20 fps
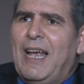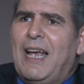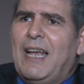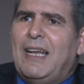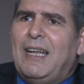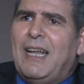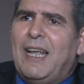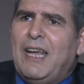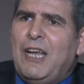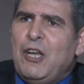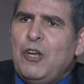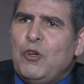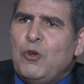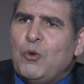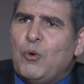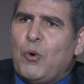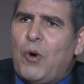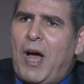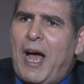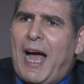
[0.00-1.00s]

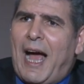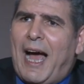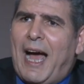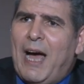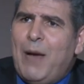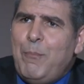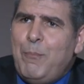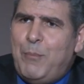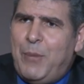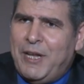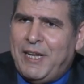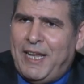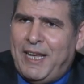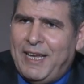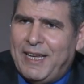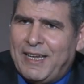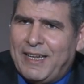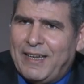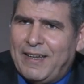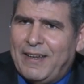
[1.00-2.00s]
لأنه
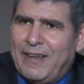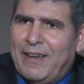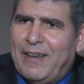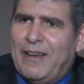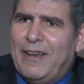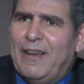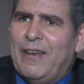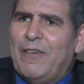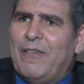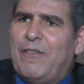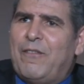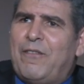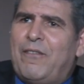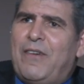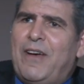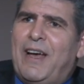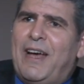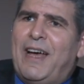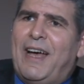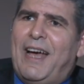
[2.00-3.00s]
أحبنا
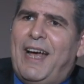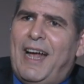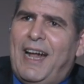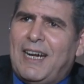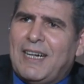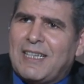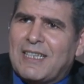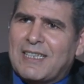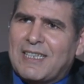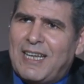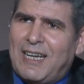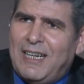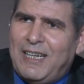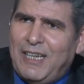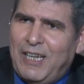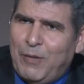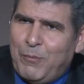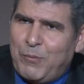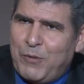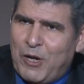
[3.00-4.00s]
فأرسل
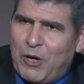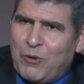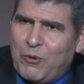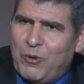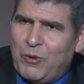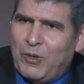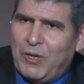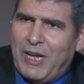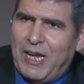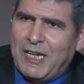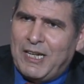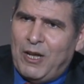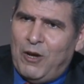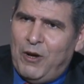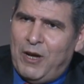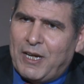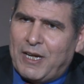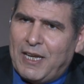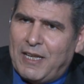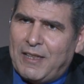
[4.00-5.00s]
ابنه
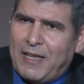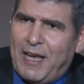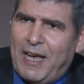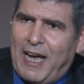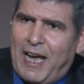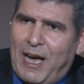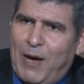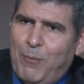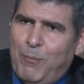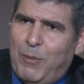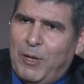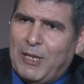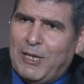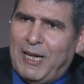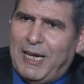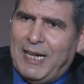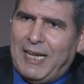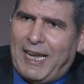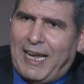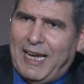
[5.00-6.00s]
لأنه هكذا أحب
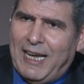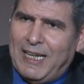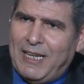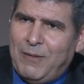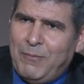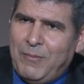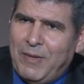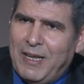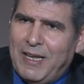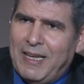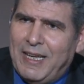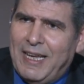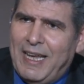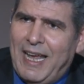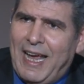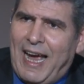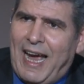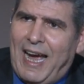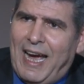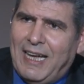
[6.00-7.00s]
الله العالم
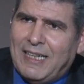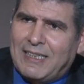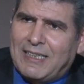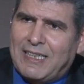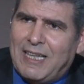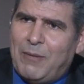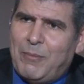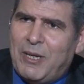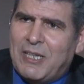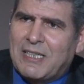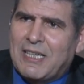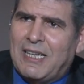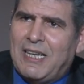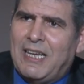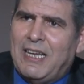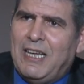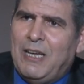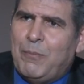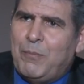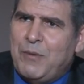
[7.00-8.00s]
حتى بذل
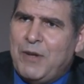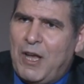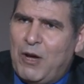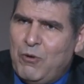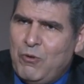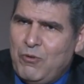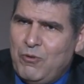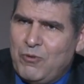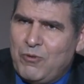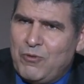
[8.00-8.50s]
ابنه